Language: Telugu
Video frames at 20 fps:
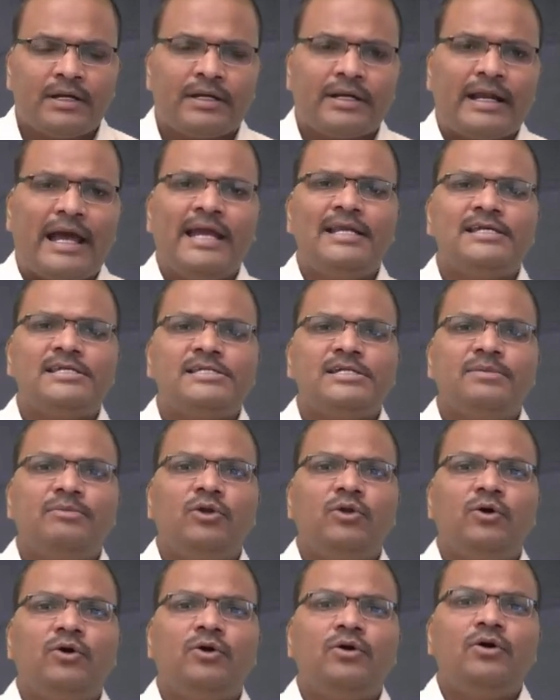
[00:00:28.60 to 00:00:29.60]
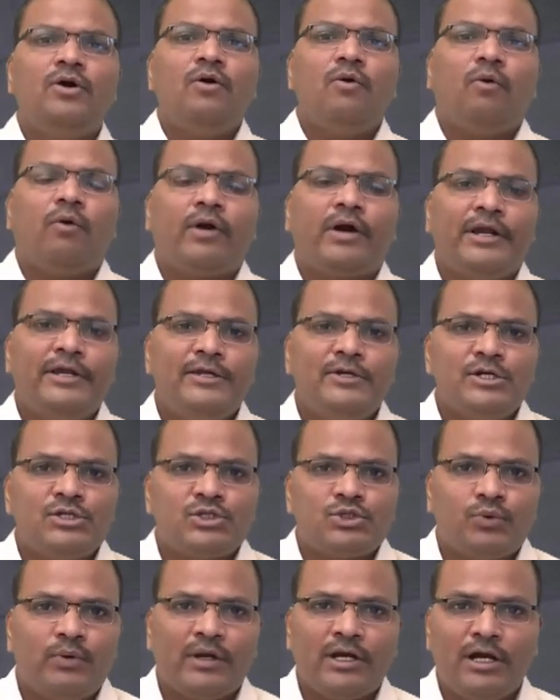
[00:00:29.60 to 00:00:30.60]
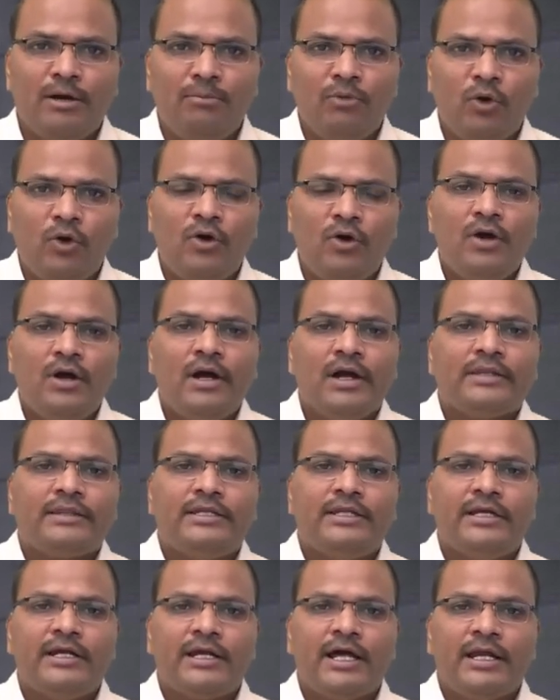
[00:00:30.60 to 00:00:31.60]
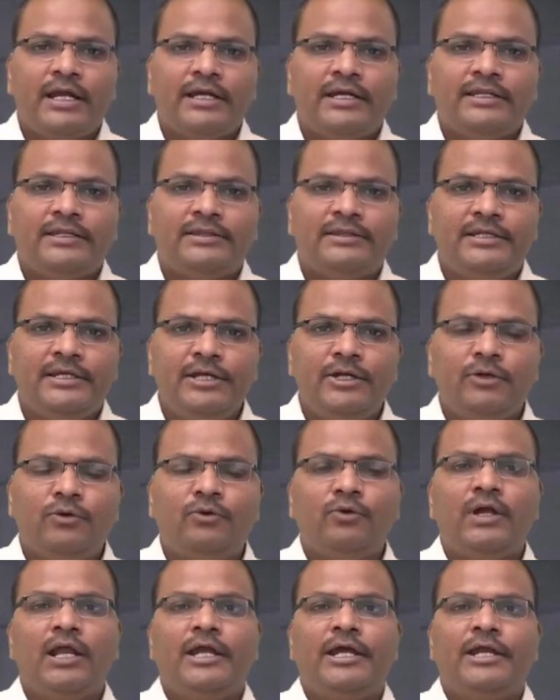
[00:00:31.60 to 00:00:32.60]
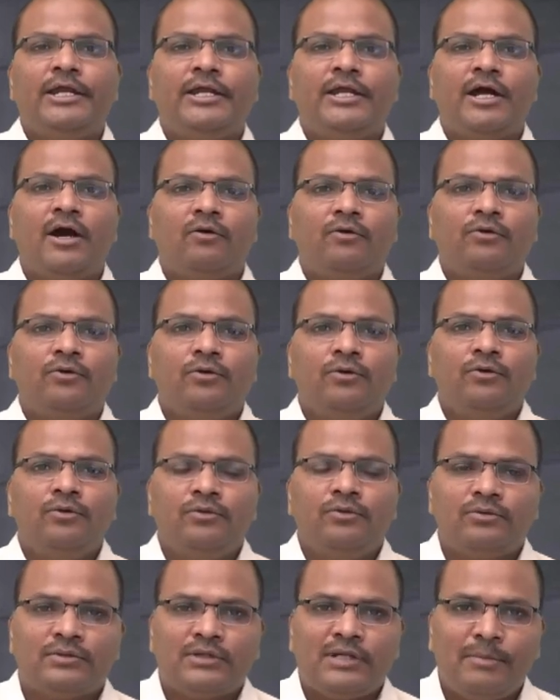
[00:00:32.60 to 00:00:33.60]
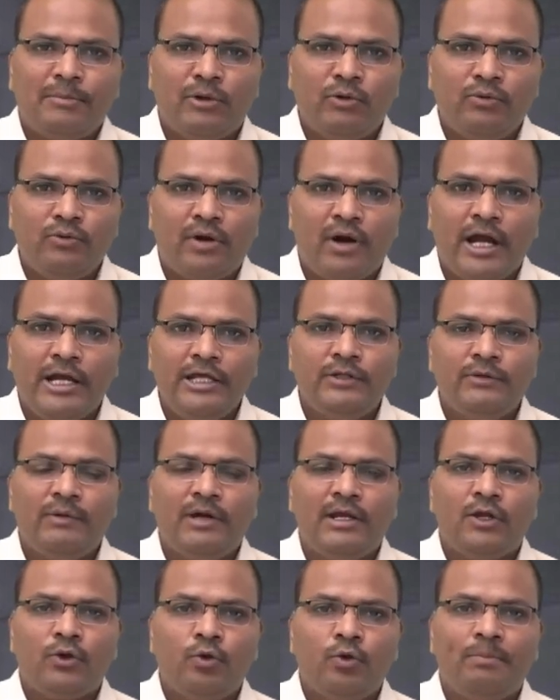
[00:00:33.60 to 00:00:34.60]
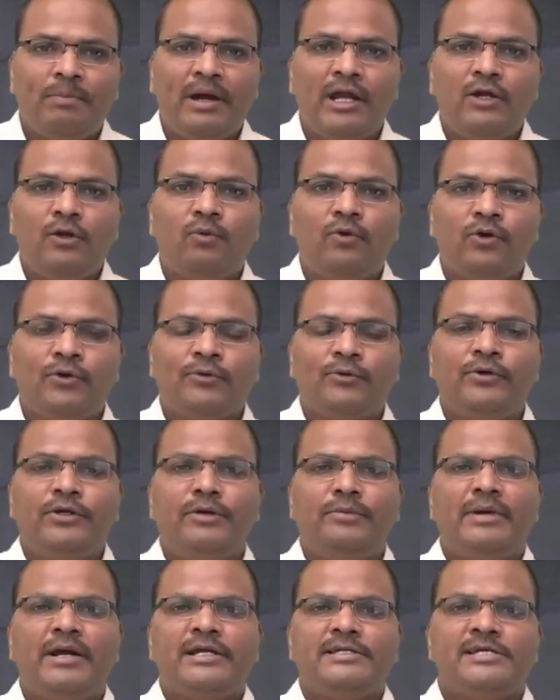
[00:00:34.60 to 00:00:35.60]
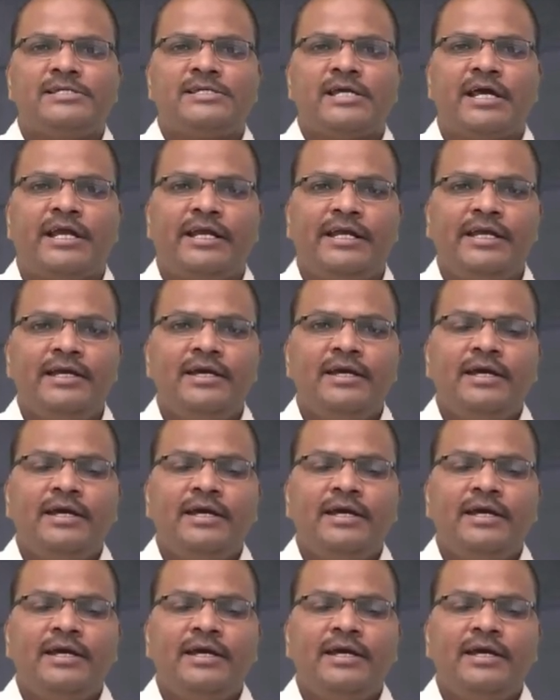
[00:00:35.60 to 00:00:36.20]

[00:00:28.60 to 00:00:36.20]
రాయలసీమలో ఒక నియోజకవర్గంలో తినడానికి తిండి కూడా లేని నా కొడుకులు తమను ఐదు వేల రూపాయలు ఓటుకు డిమాండ్ చేశారని